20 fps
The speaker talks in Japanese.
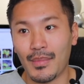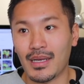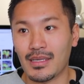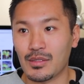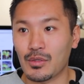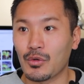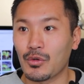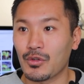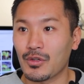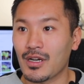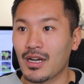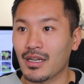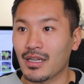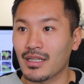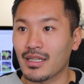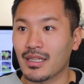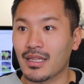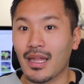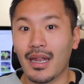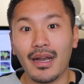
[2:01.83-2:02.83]
まあ、そういう関
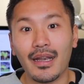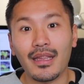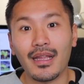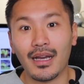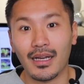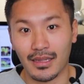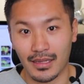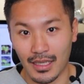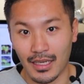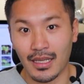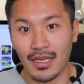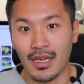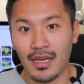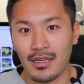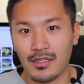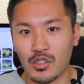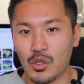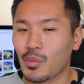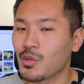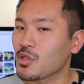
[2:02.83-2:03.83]
係で出られなかったり
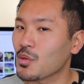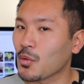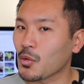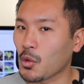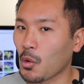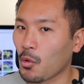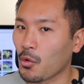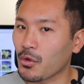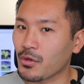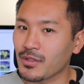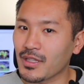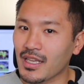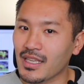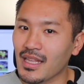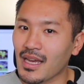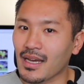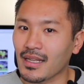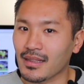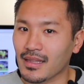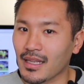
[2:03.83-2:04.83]
そもそも登録でき
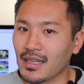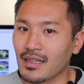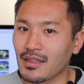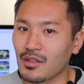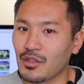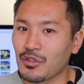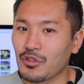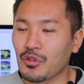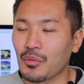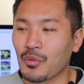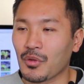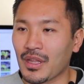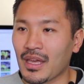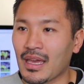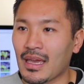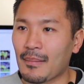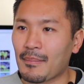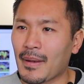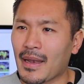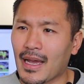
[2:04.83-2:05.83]
なかったりっていうのも
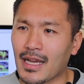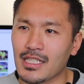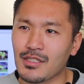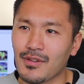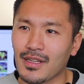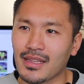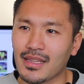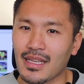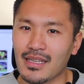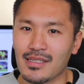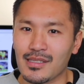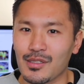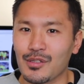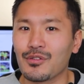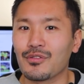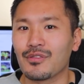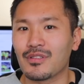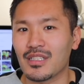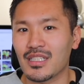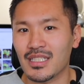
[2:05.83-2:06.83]
ねやっぱり味わったりす
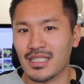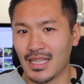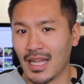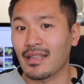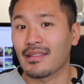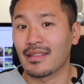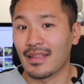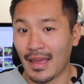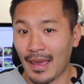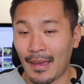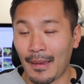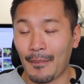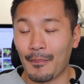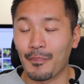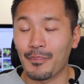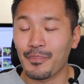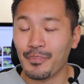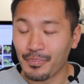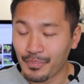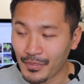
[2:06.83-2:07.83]
るしたんで、
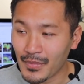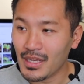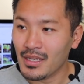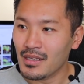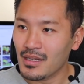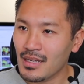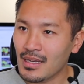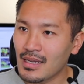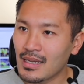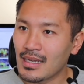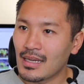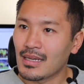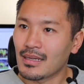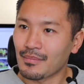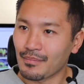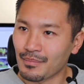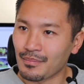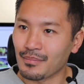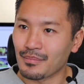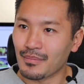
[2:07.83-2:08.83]

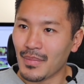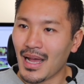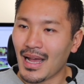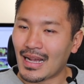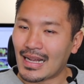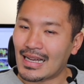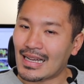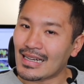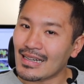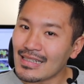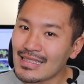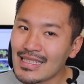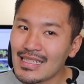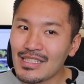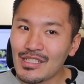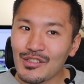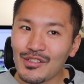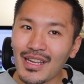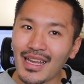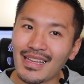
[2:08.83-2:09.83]
うん、まあ香川
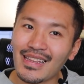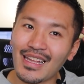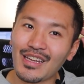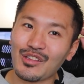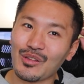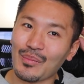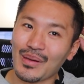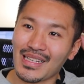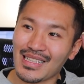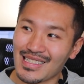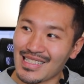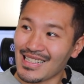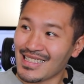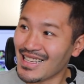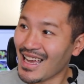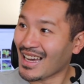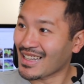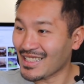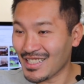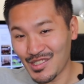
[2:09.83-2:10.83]
選手ぐらいになるとまだ全
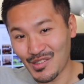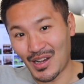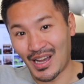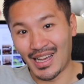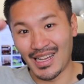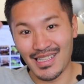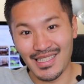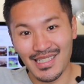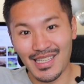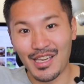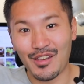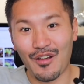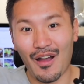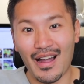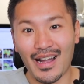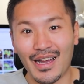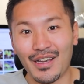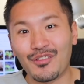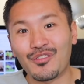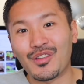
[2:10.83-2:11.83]
然話はスケール
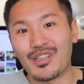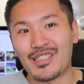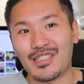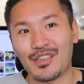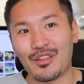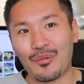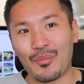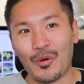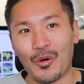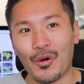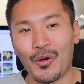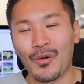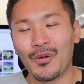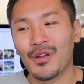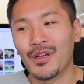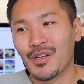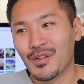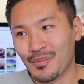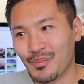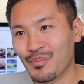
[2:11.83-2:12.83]
上がるんですけども、
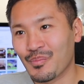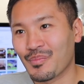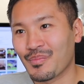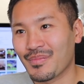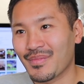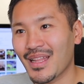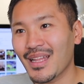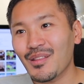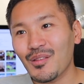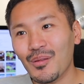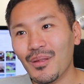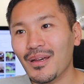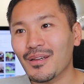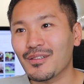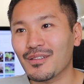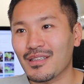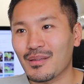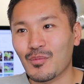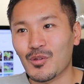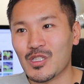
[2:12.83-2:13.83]
うん、なんとな
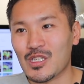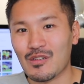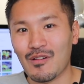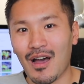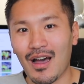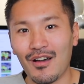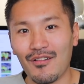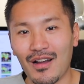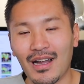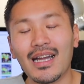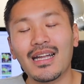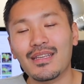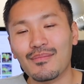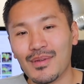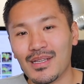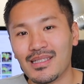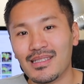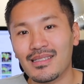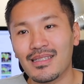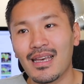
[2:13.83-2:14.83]
く気持ちは分かり
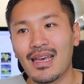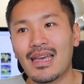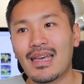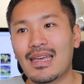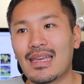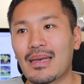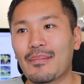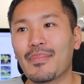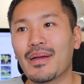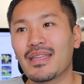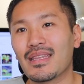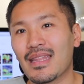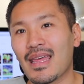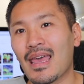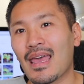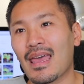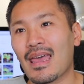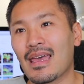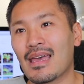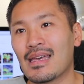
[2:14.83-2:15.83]
ますやっぱり
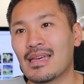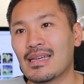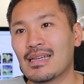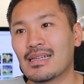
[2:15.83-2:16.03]
ね